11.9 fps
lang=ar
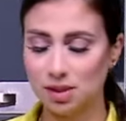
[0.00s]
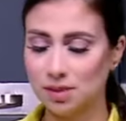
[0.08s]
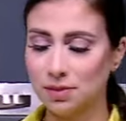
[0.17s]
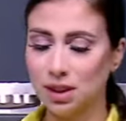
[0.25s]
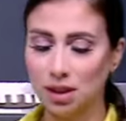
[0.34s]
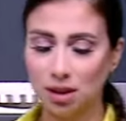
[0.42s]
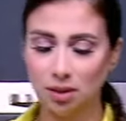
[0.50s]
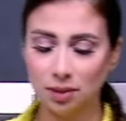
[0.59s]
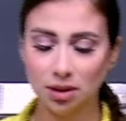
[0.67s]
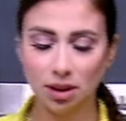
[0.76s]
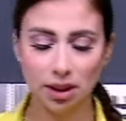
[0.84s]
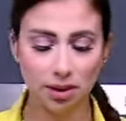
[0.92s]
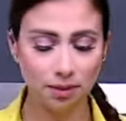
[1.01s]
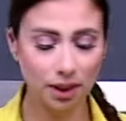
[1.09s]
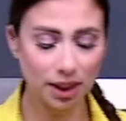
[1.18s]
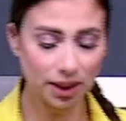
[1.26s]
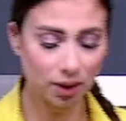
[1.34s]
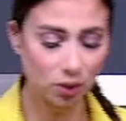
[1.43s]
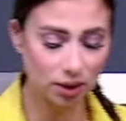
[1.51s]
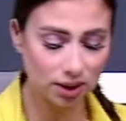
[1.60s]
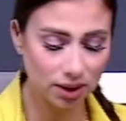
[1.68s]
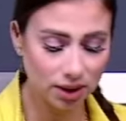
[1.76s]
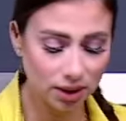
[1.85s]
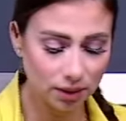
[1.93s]
بسم الله الرحمن الرحيم هناخد
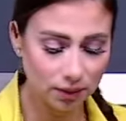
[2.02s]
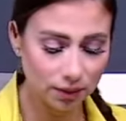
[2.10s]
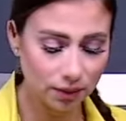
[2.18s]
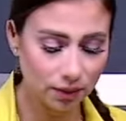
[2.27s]
الدقيق